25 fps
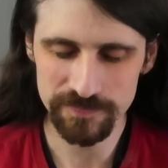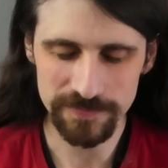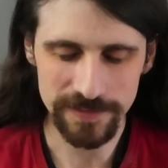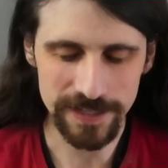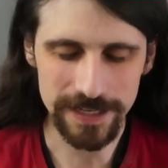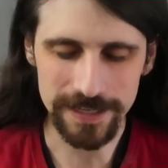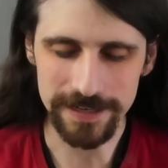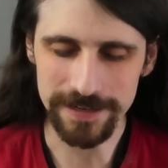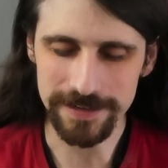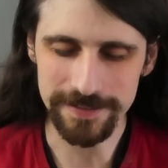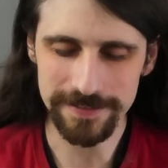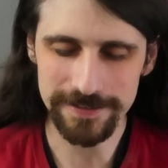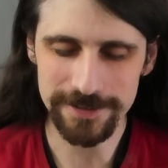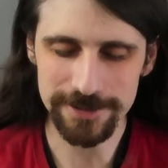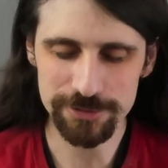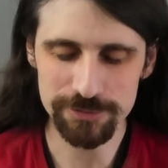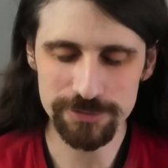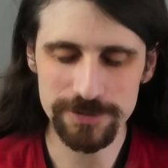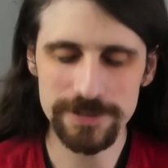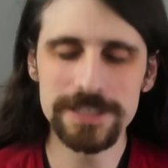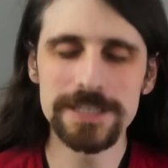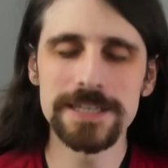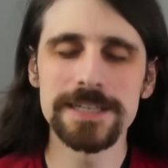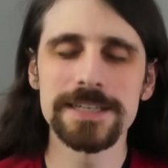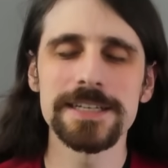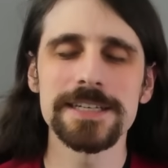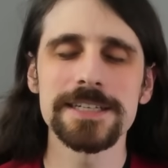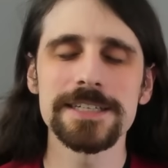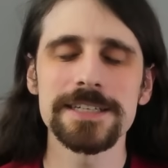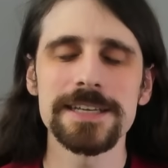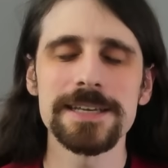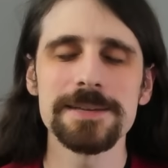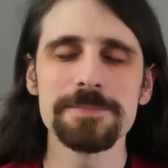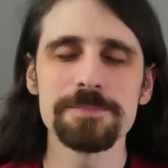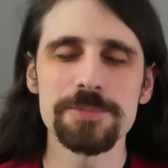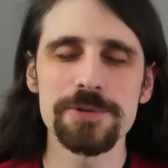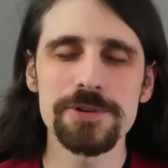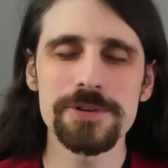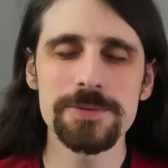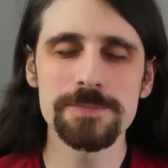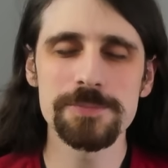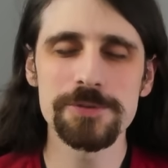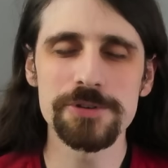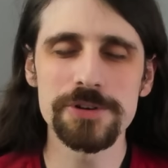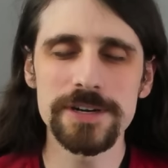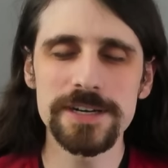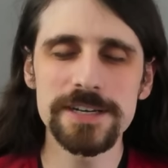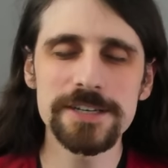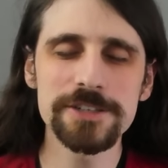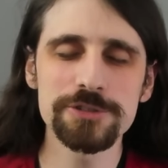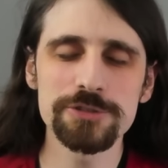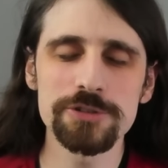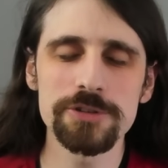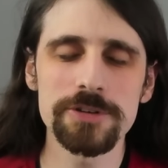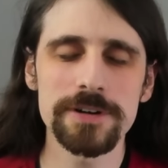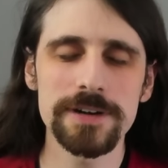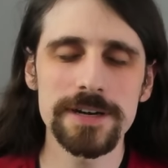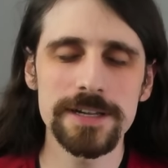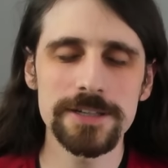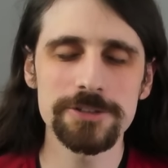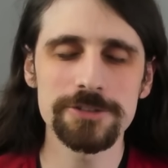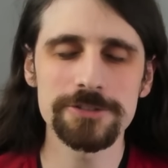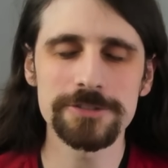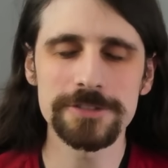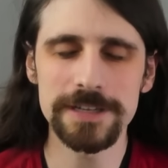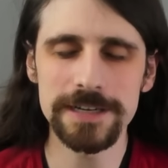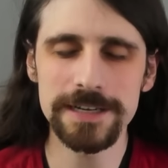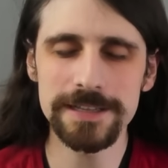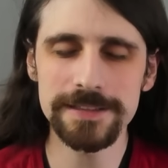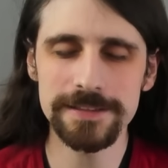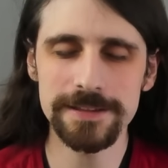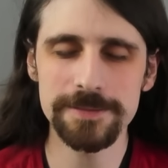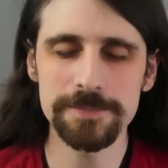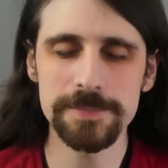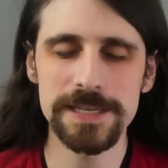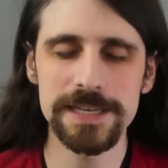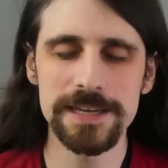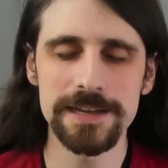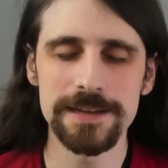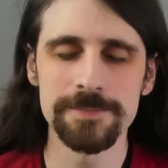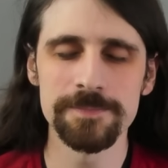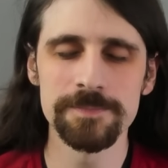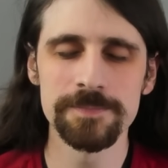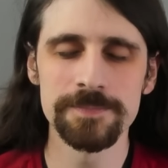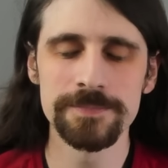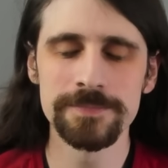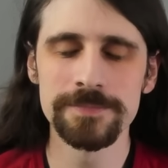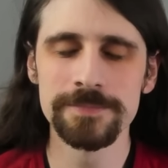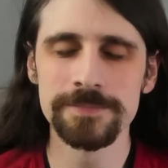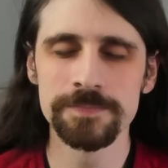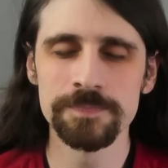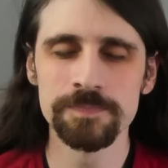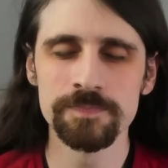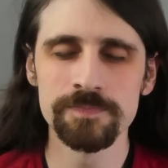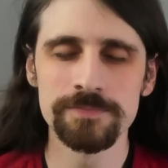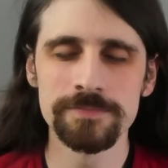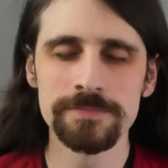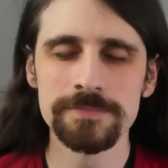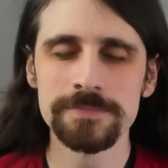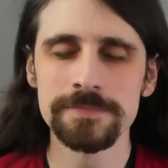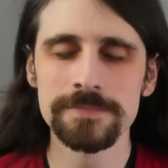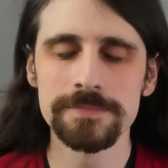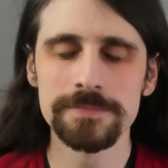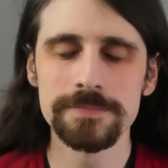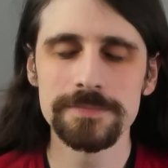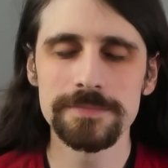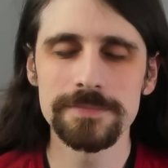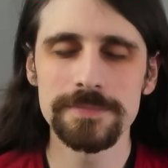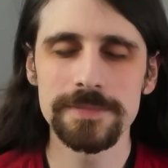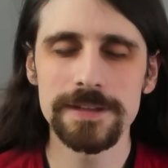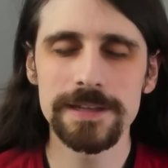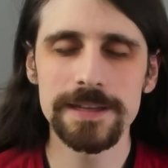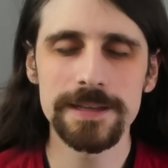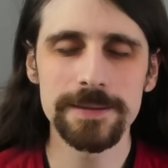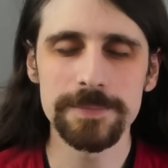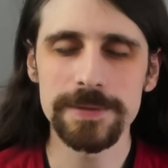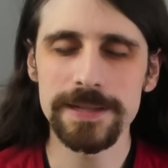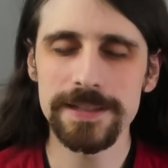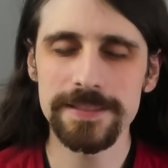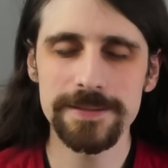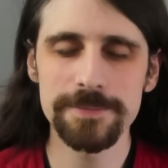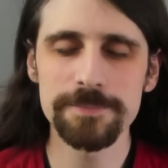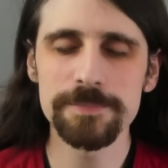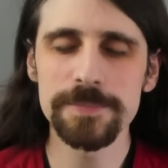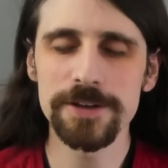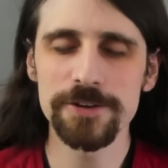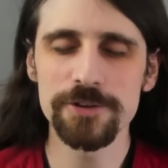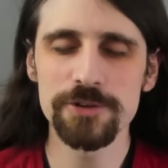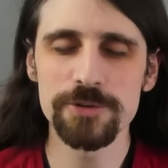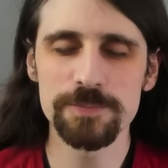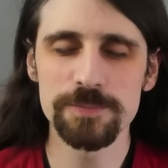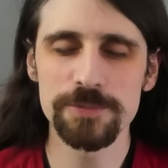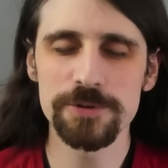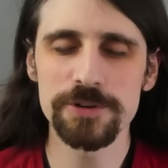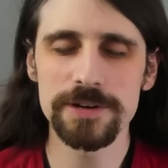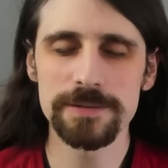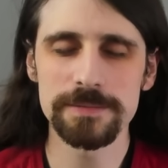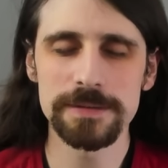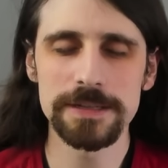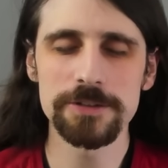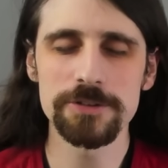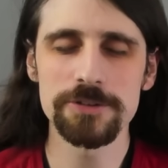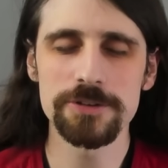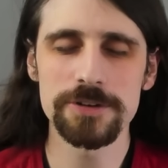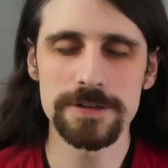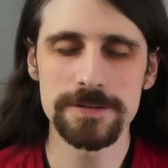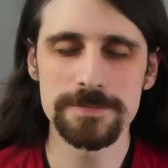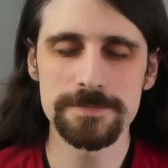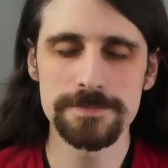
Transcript: Gracias Juan Lienieski por poner estos retos delante mía que me hacen mejor programador